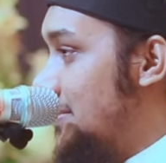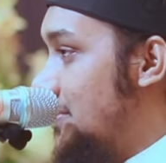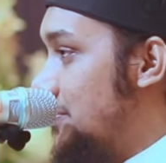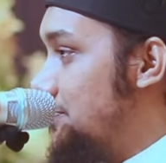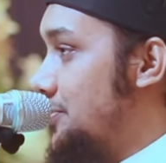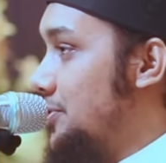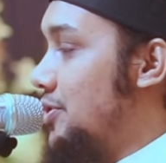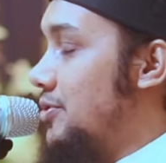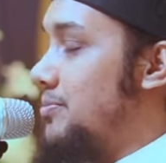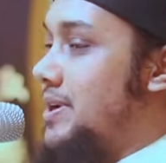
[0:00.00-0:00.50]
তো
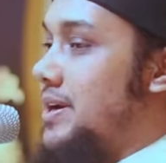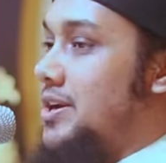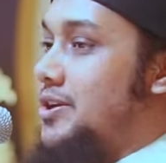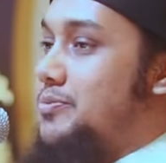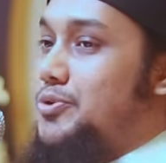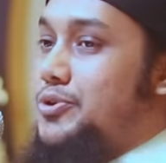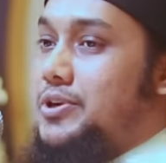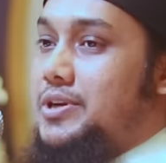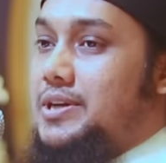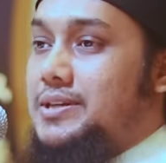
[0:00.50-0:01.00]
প্রিয় ভাই
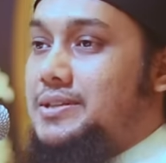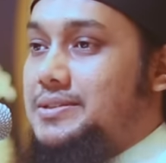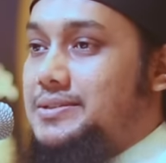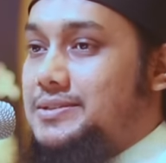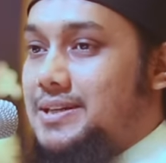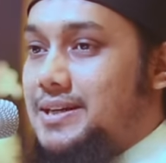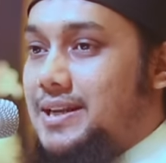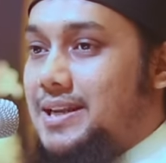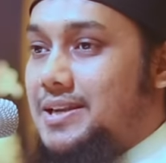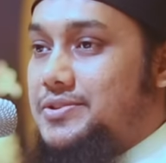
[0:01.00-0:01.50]
বোনেরা
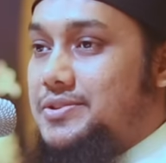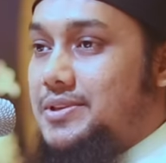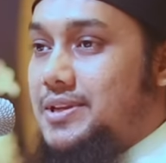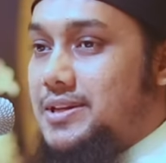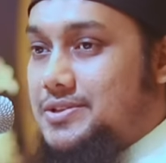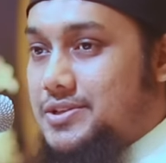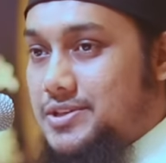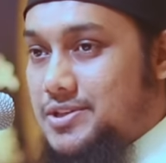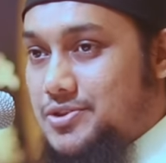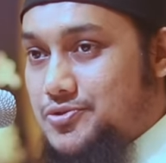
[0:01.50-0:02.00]
যারা
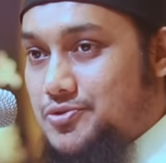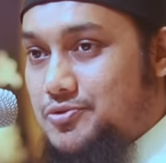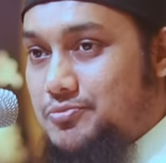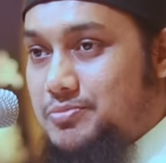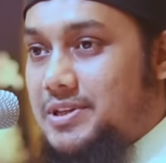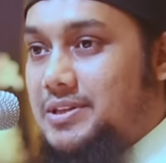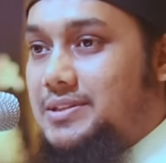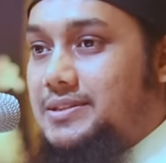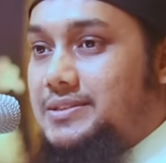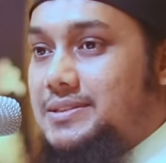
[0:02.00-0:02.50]
লেকচারটা
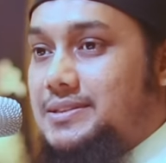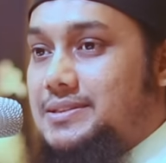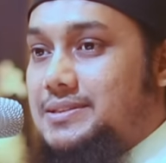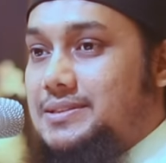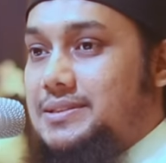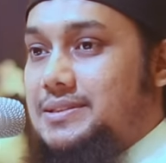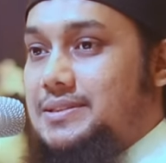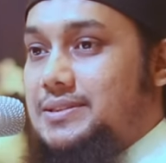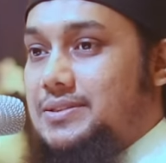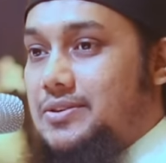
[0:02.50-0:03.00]
শুনবেন
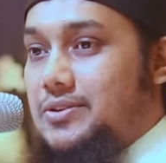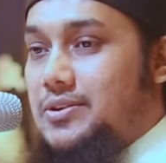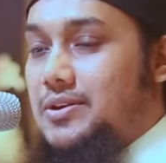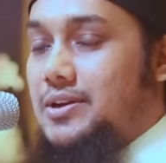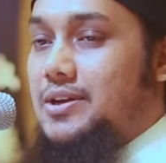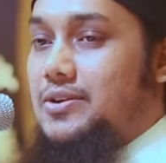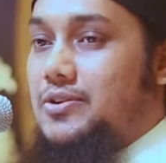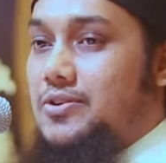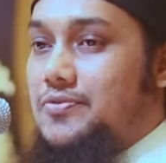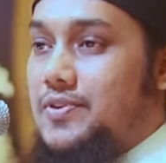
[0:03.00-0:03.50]

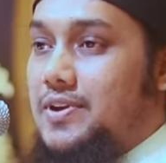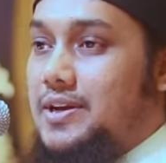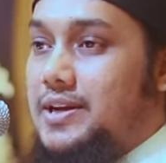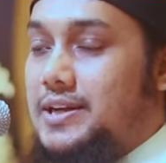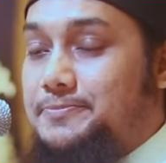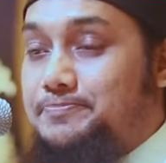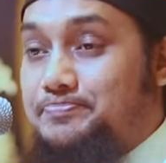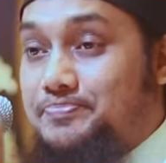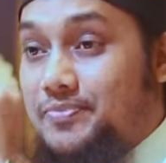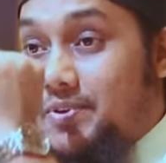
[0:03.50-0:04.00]
অনলাইন
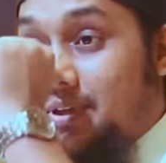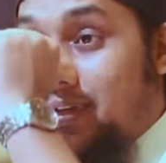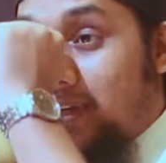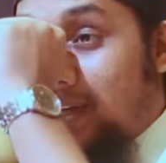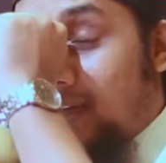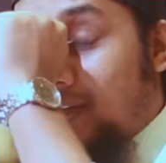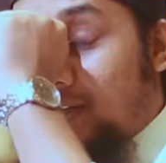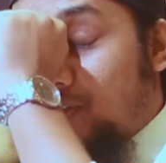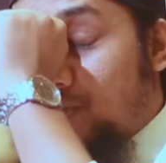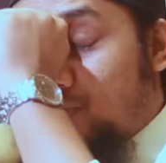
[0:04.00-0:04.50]
অফলাইনে
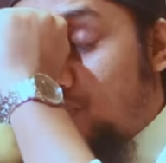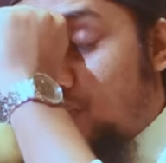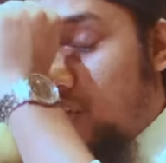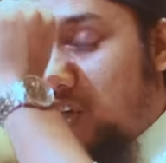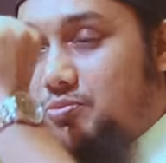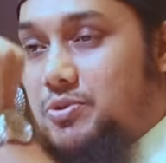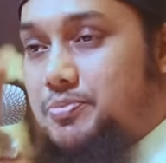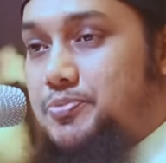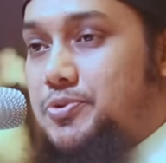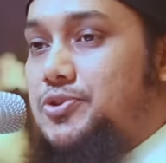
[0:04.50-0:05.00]

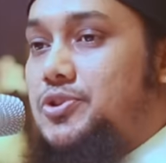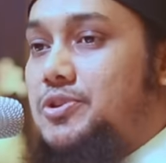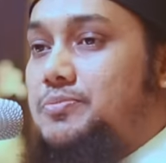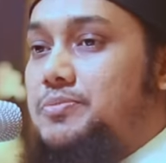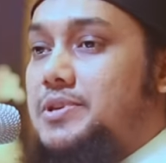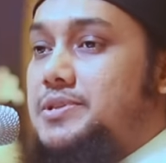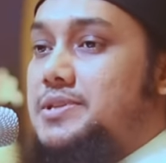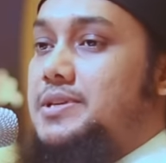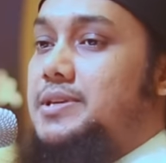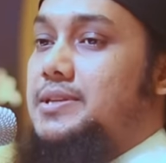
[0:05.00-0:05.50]
সর্বপ্রথম
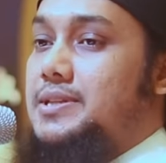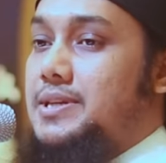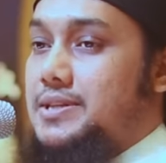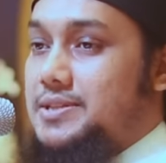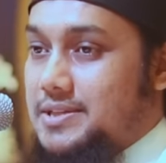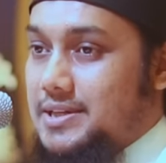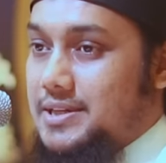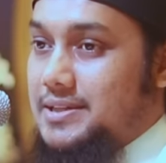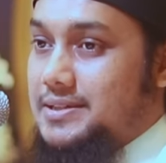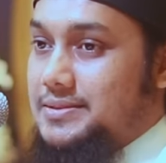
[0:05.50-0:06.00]
নসিহত
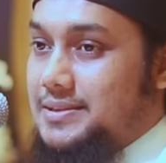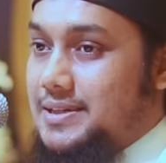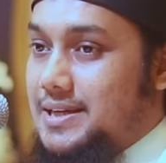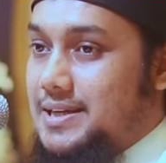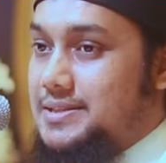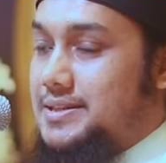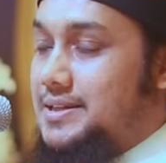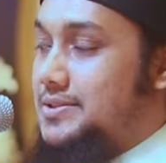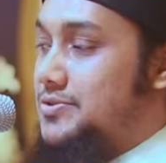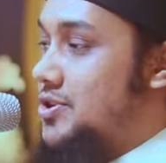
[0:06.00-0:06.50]
আজকের
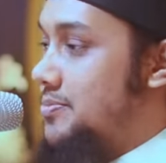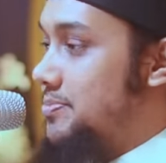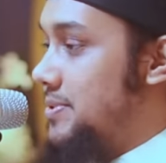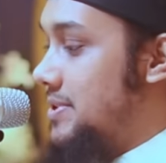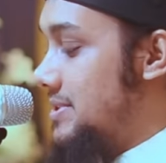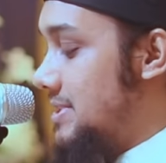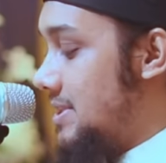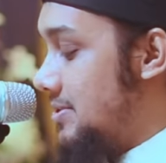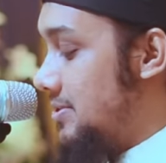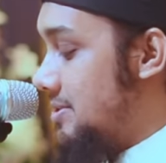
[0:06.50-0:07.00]
আজকের
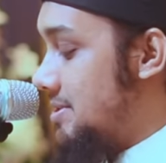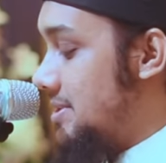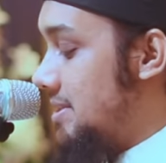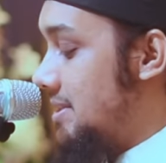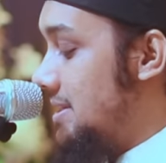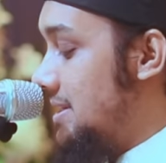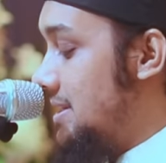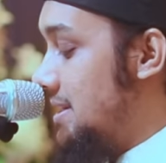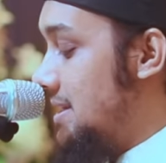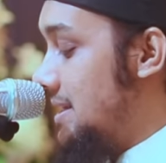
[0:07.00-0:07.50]
টপিকটা হচ্ছে
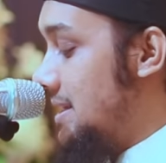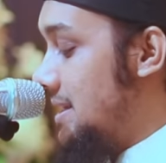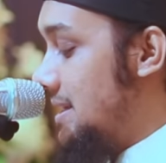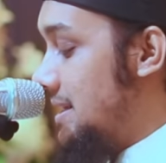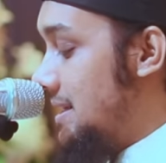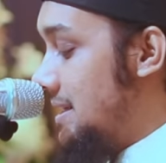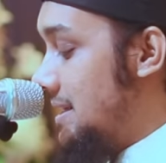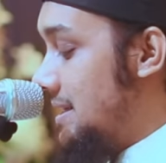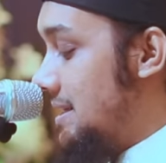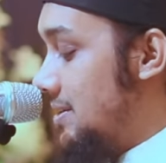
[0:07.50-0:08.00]

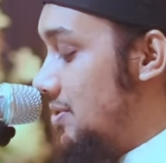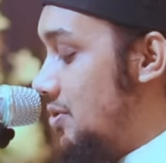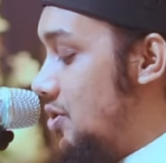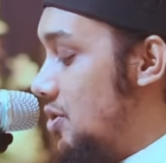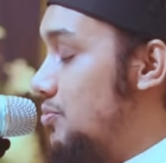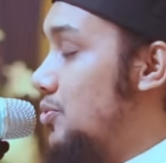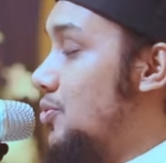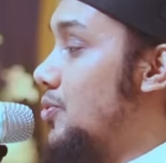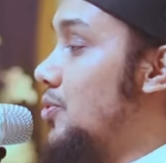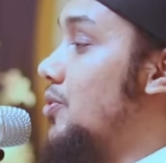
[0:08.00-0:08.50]

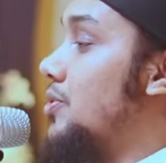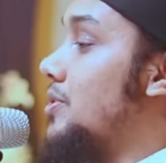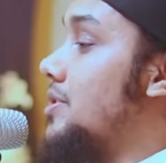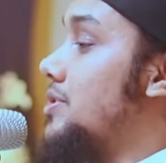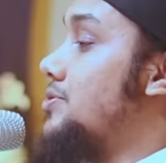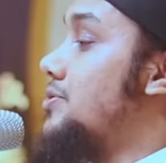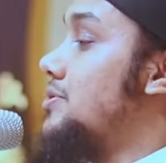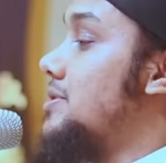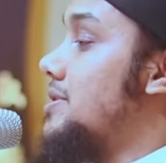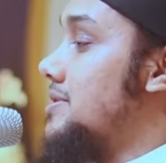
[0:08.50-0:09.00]
অমূল্য
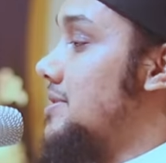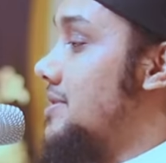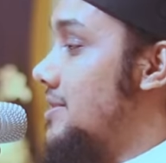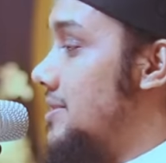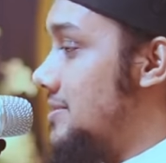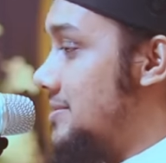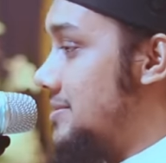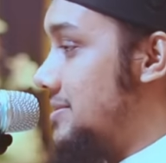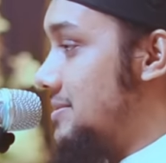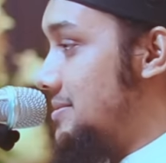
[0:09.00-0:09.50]
কিছু
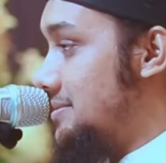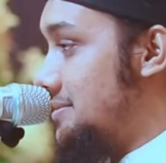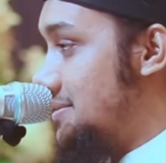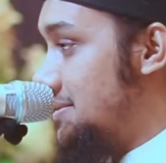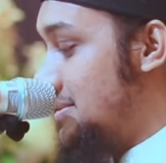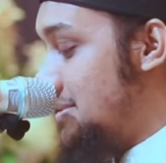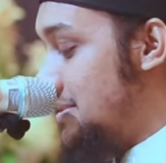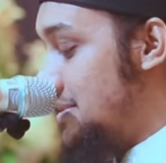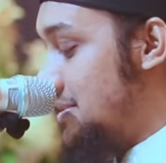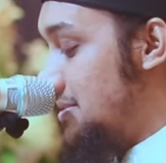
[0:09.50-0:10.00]
নসিহত
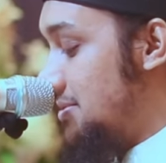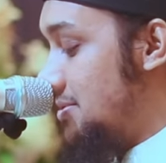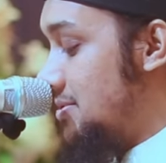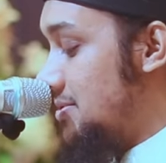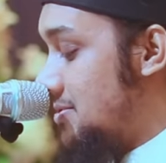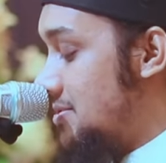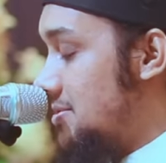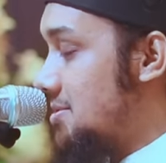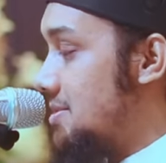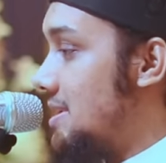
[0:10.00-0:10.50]

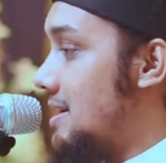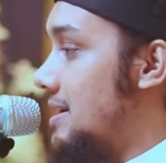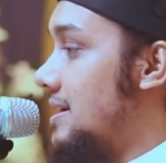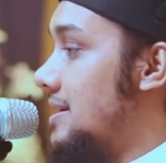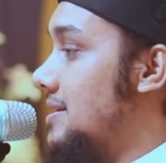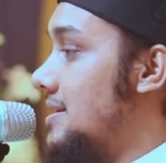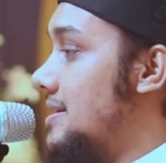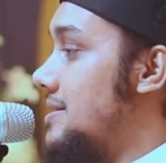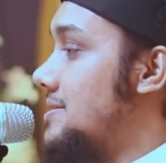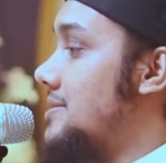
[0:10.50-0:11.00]
ডক্টর
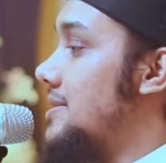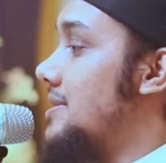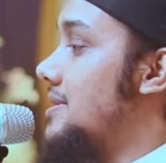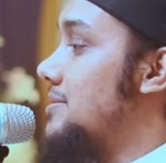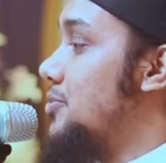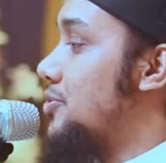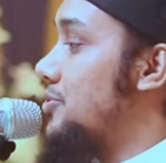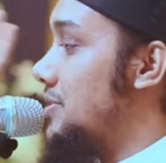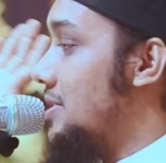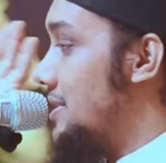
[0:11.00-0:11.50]
জাকির নায়ক স্যারের
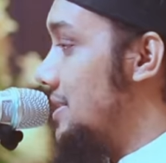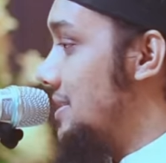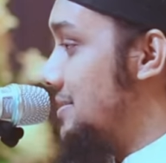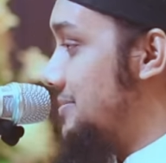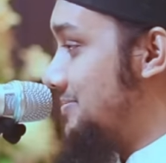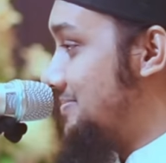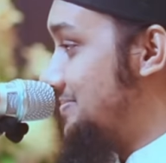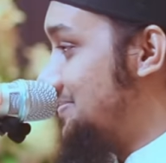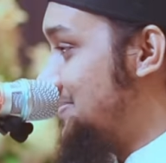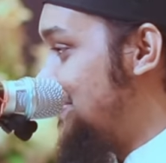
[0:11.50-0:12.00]
মুখ থেকে
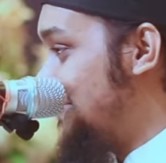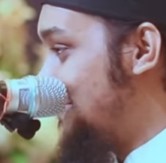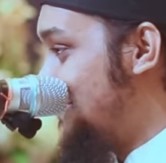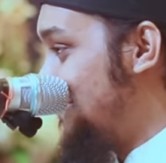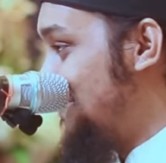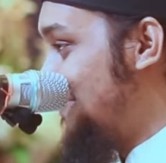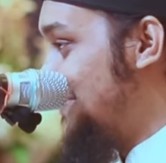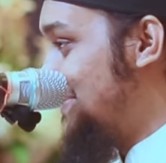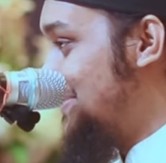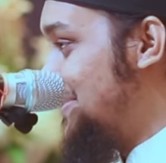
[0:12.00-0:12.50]

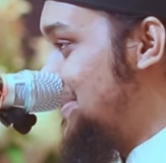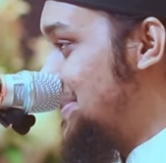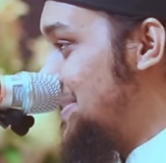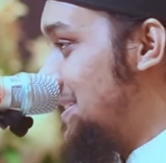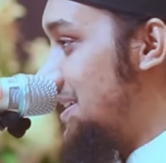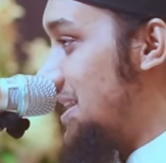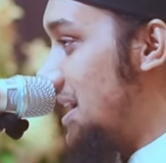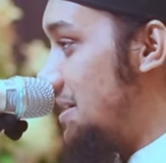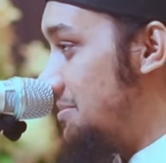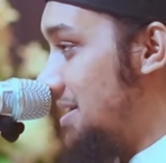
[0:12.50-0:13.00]

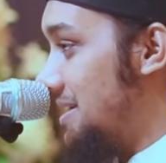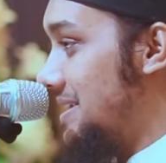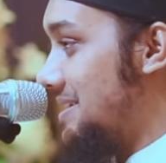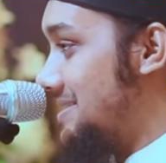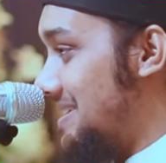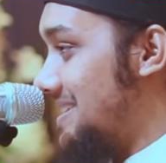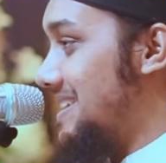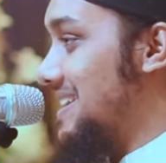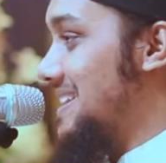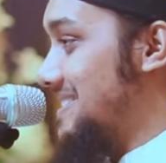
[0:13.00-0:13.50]
এটা আমার
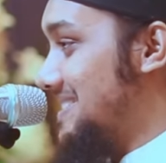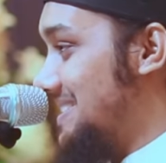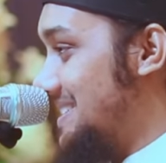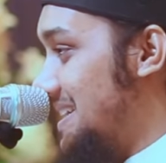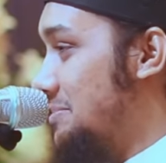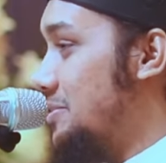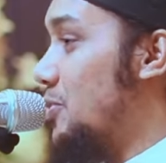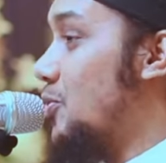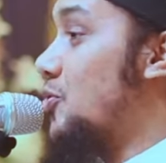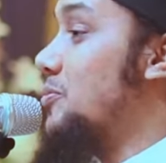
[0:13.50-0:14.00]
লেকচার না আজকে
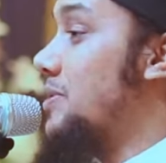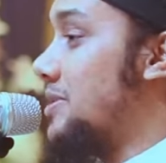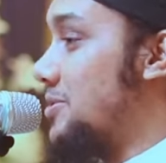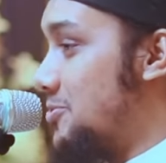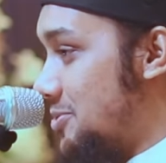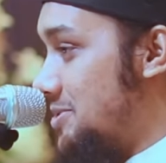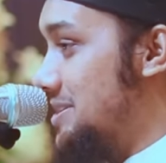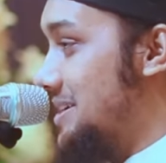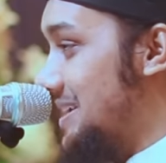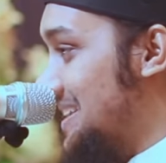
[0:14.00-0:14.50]
আমি অনুবাদ
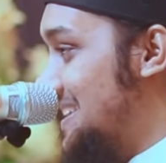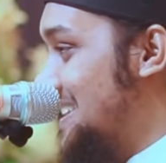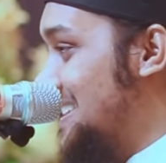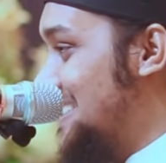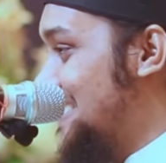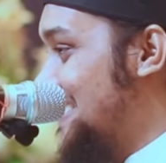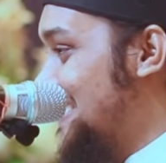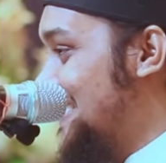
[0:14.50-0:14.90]
করছি আর কি